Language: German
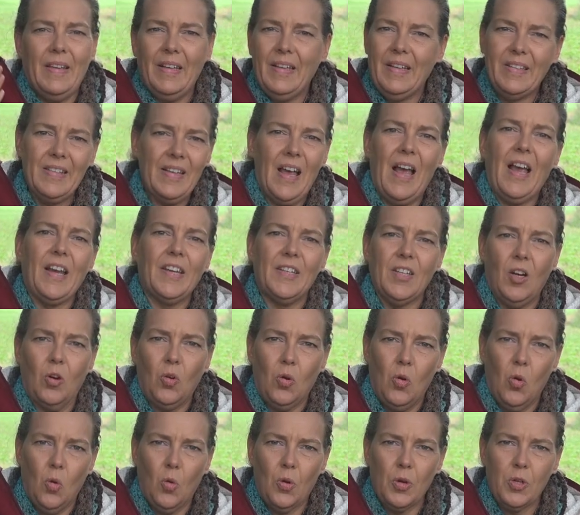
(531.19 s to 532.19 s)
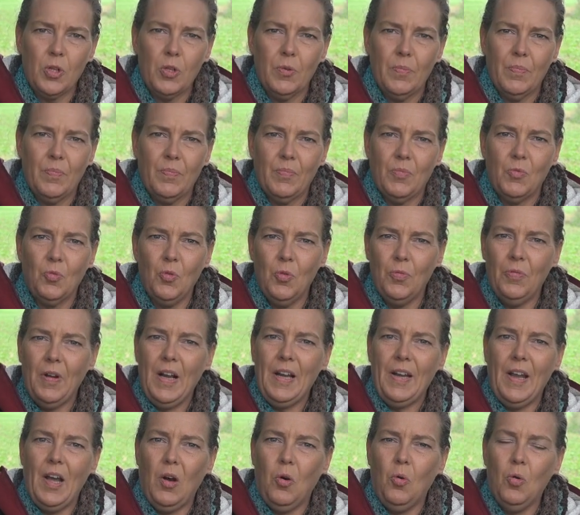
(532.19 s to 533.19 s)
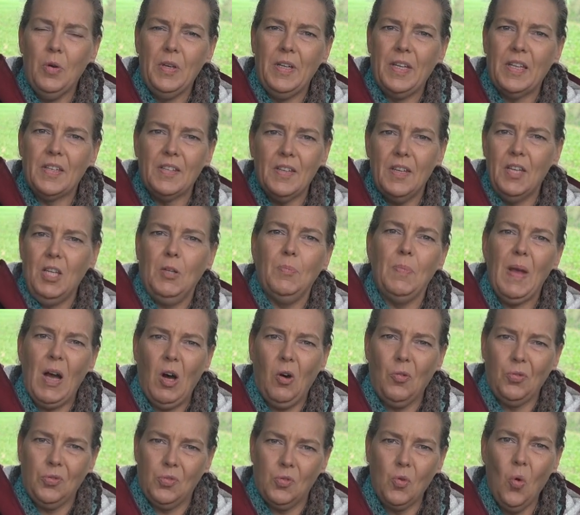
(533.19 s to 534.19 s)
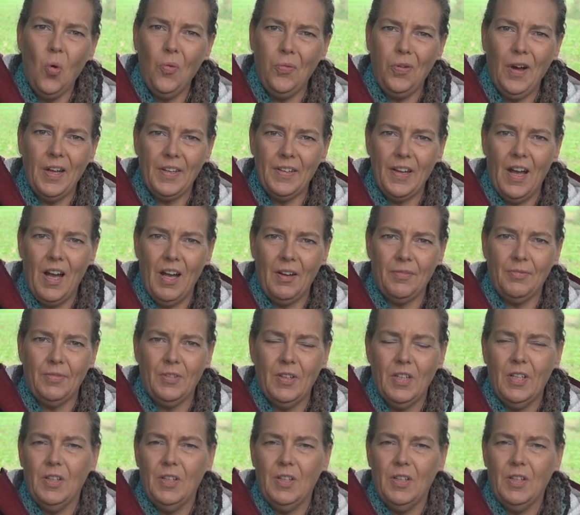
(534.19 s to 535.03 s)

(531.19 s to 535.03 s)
Ist eigentlich auch logisch. Nur weil der Hund jetzt nicht mehr aufs Sofa darf.